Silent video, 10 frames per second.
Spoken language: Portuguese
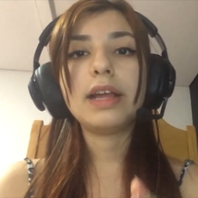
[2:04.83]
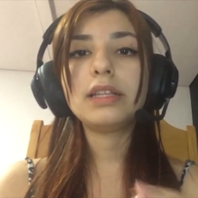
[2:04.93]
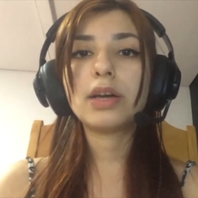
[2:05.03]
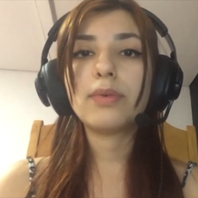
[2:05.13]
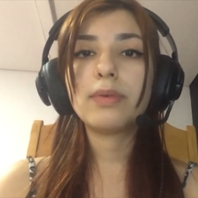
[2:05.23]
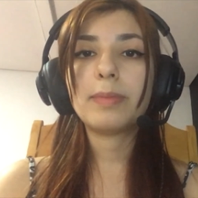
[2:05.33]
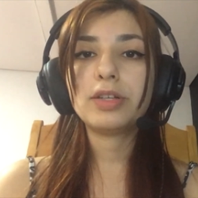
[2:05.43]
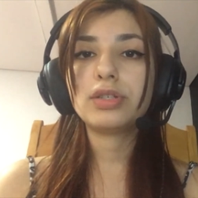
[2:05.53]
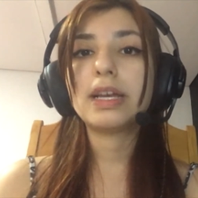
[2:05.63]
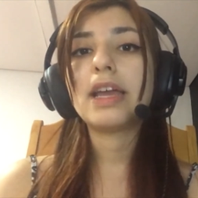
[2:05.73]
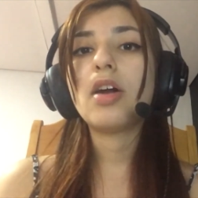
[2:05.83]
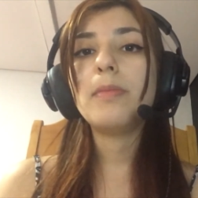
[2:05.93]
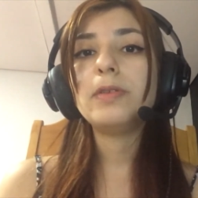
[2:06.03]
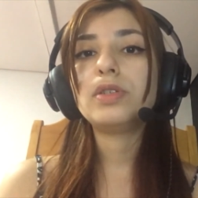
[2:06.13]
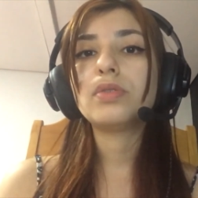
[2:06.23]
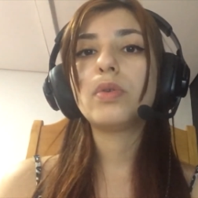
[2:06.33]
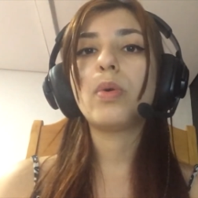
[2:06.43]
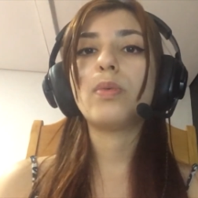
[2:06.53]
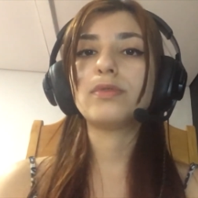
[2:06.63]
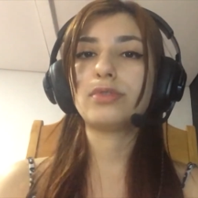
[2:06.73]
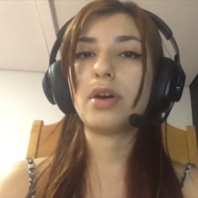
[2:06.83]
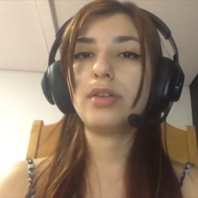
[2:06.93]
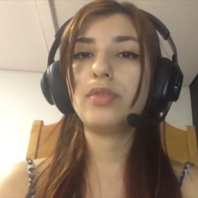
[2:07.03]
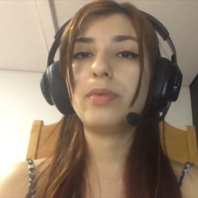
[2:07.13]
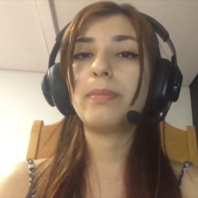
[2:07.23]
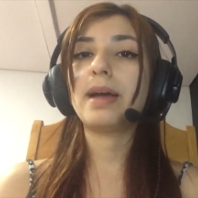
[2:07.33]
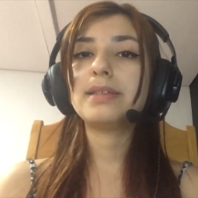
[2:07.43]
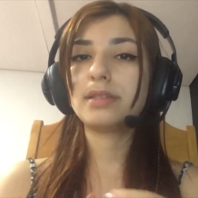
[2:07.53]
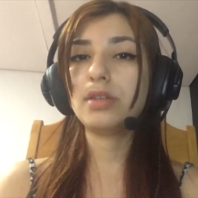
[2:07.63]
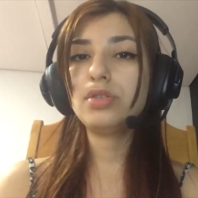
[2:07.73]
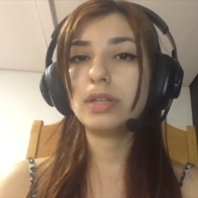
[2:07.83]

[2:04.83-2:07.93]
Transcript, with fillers: então a partir daí é obtido um sólido bastante